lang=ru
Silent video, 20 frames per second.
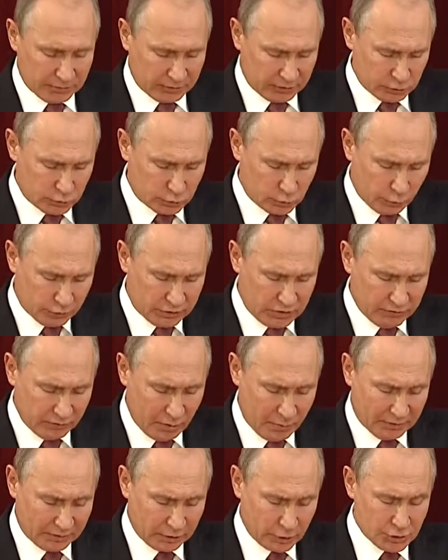
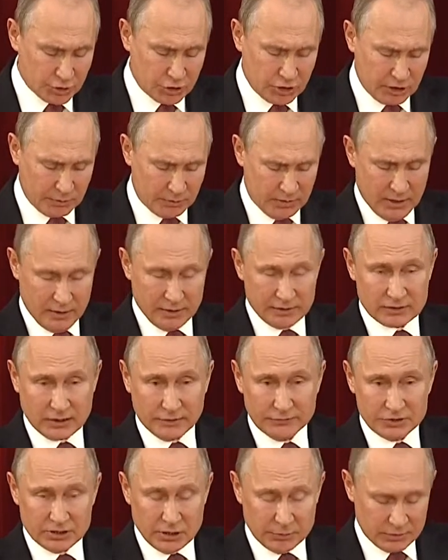конструктивным отношениям со
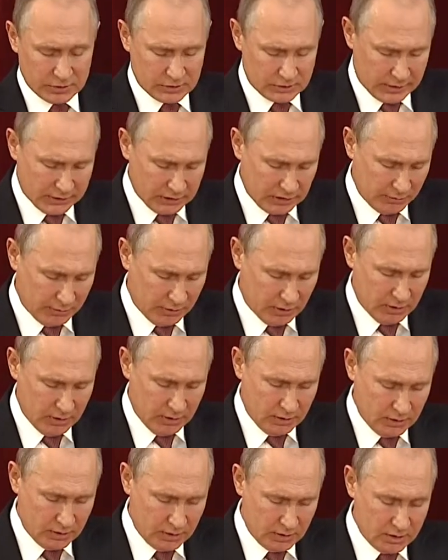всеми странами
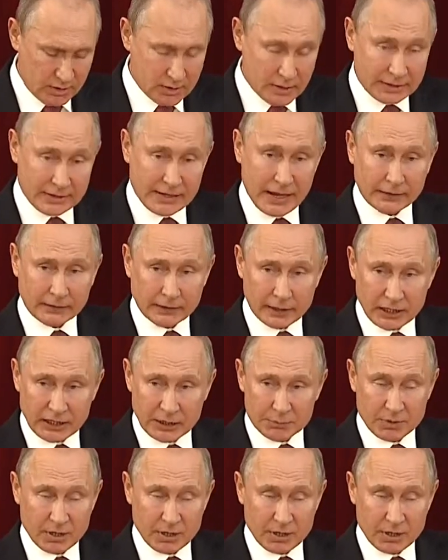и региональными